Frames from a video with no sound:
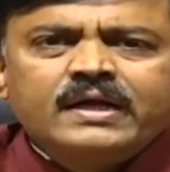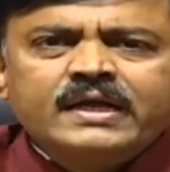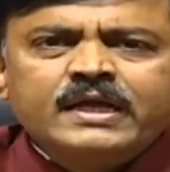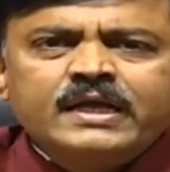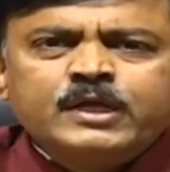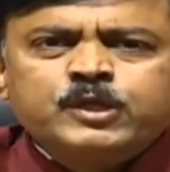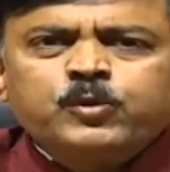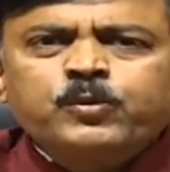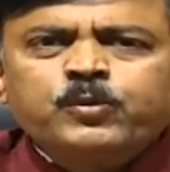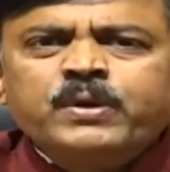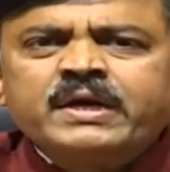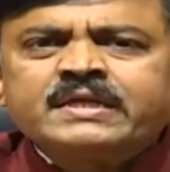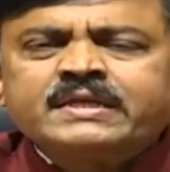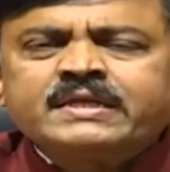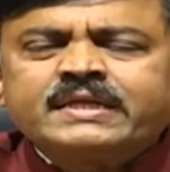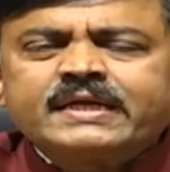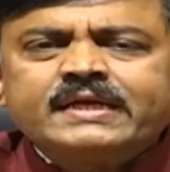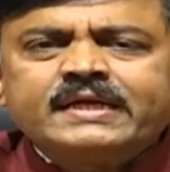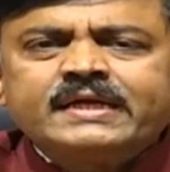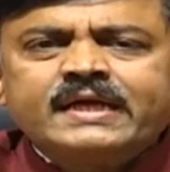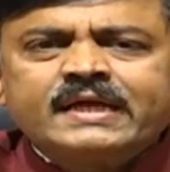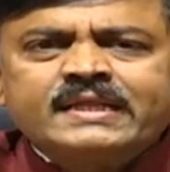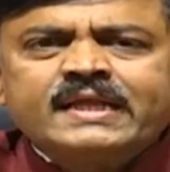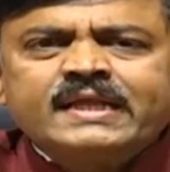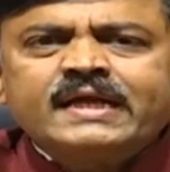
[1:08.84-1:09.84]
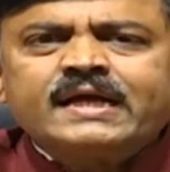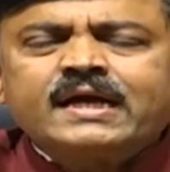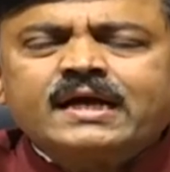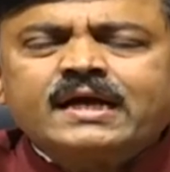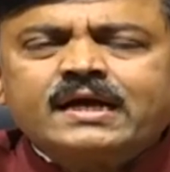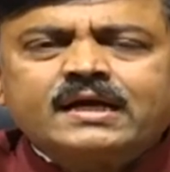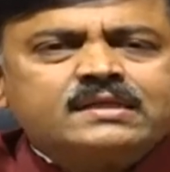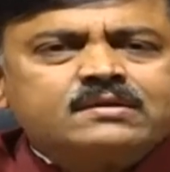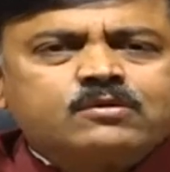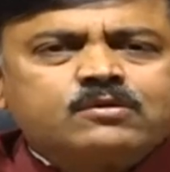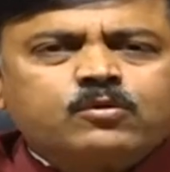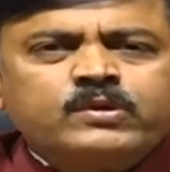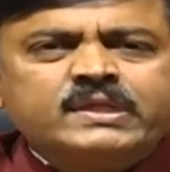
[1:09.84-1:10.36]
ఇటువంటి ఎన్నిక
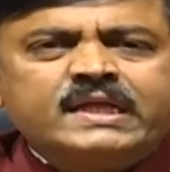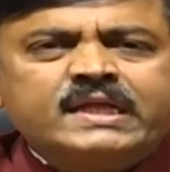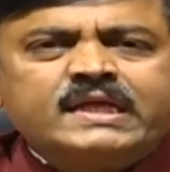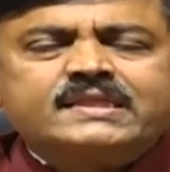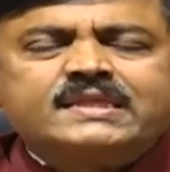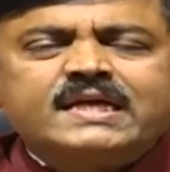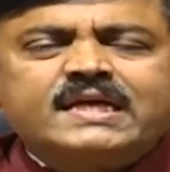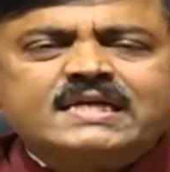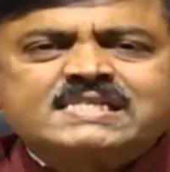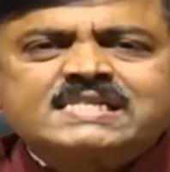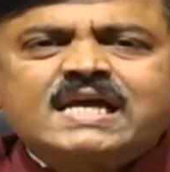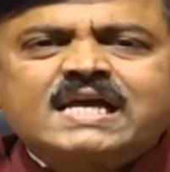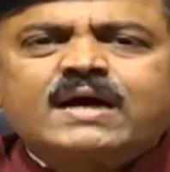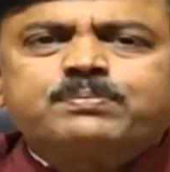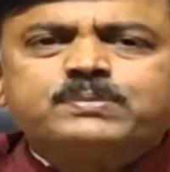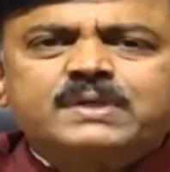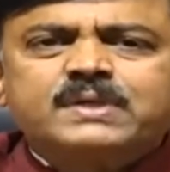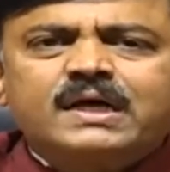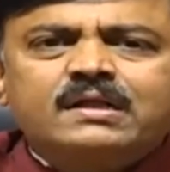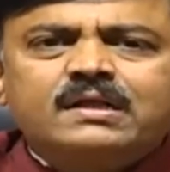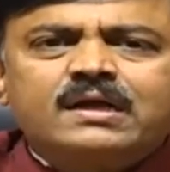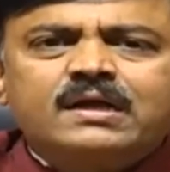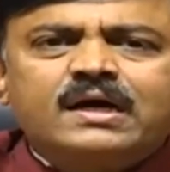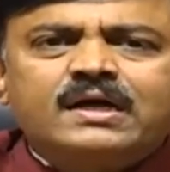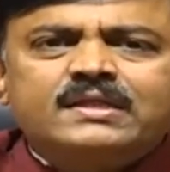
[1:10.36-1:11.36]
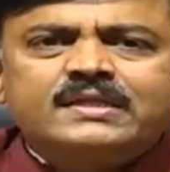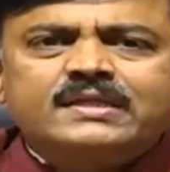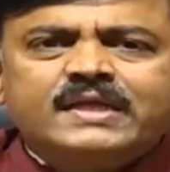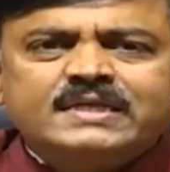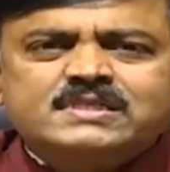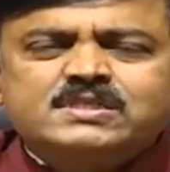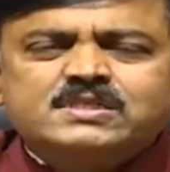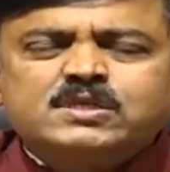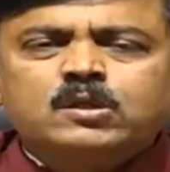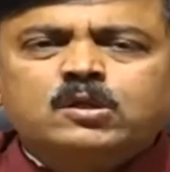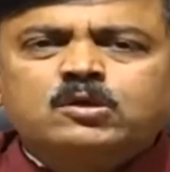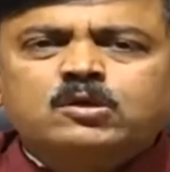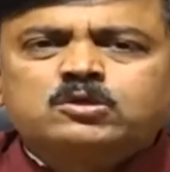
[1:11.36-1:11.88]
కొన్ని దశాబ్దాలుగా
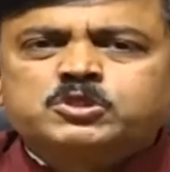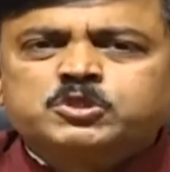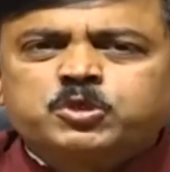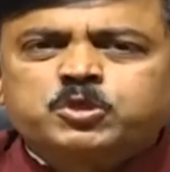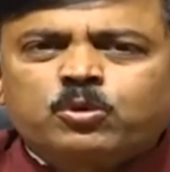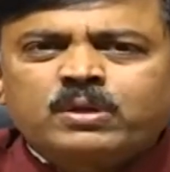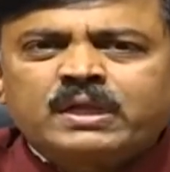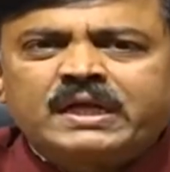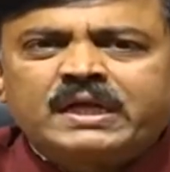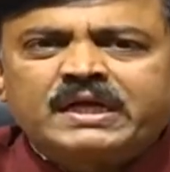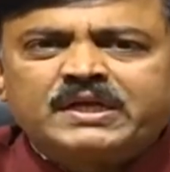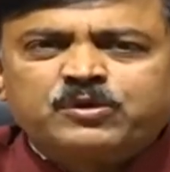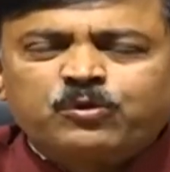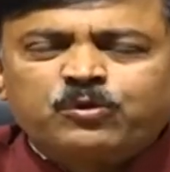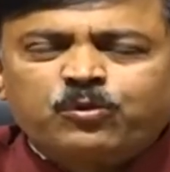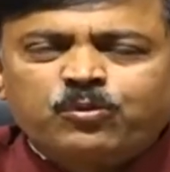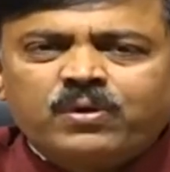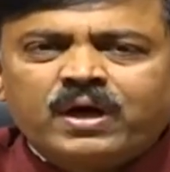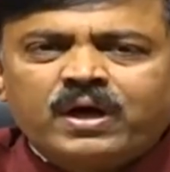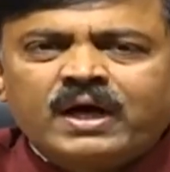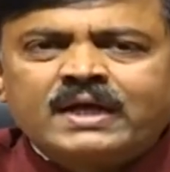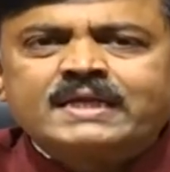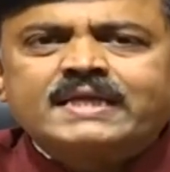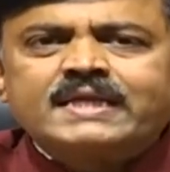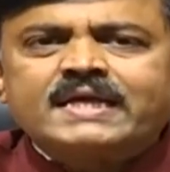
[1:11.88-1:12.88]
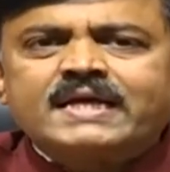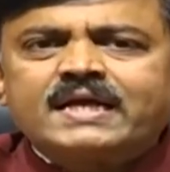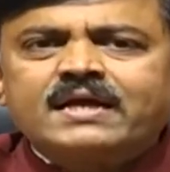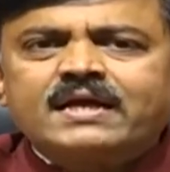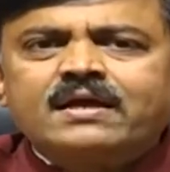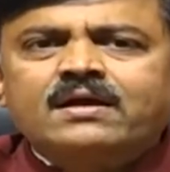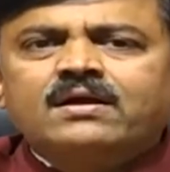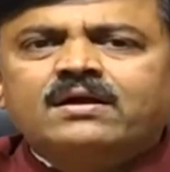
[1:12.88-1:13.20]
దేశంలో చూడలేదు అంటే